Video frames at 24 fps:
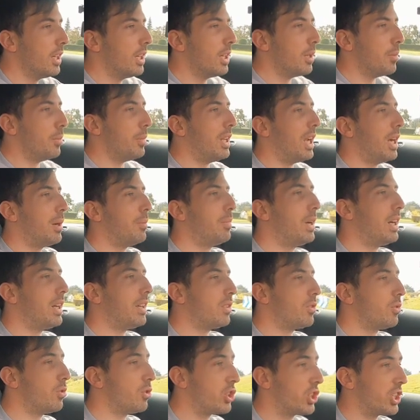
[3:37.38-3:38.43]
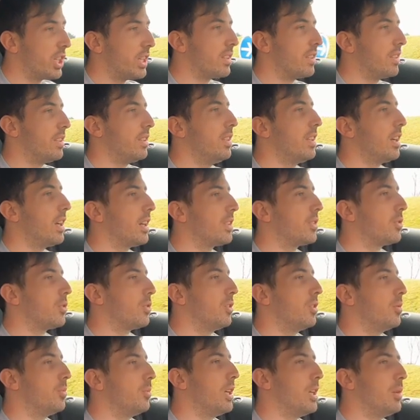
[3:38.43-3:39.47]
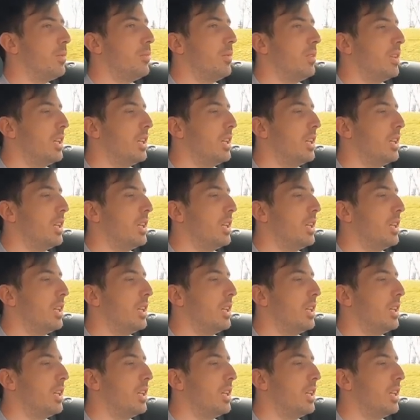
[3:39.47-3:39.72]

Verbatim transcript: Mais la base, le châssis reste le même.